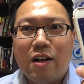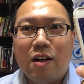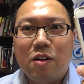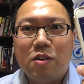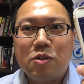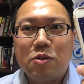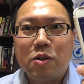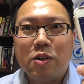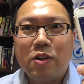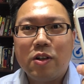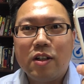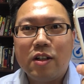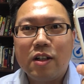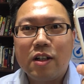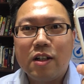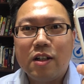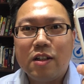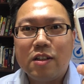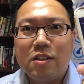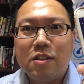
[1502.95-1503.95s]
然后所有的
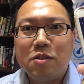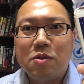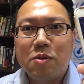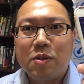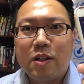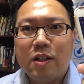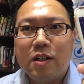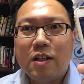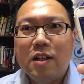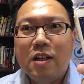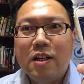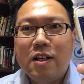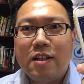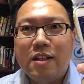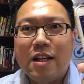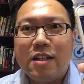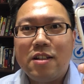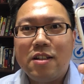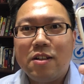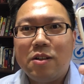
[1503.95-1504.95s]
那个失踪的
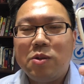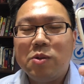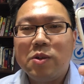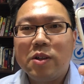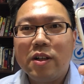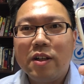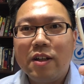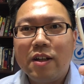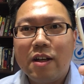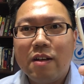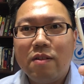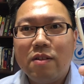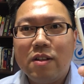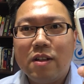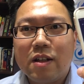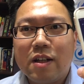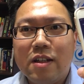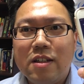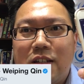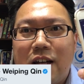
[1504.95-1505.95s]
年轻人都可以
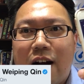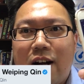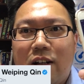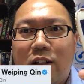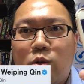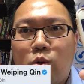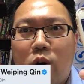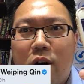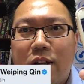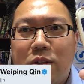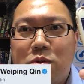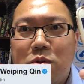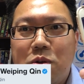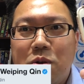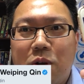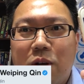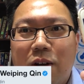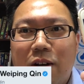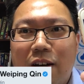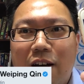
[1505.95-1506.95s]
跟跟家人团
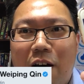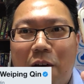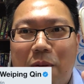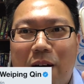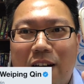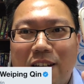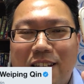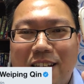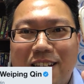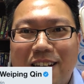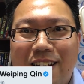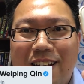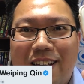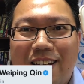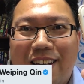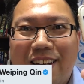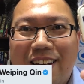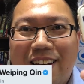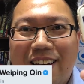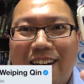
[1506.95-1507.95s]
聚，好吗？谢谢
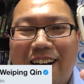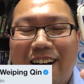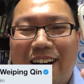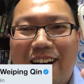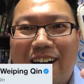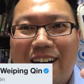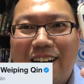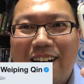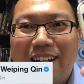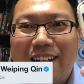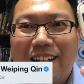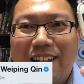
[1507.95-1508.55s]
你啊。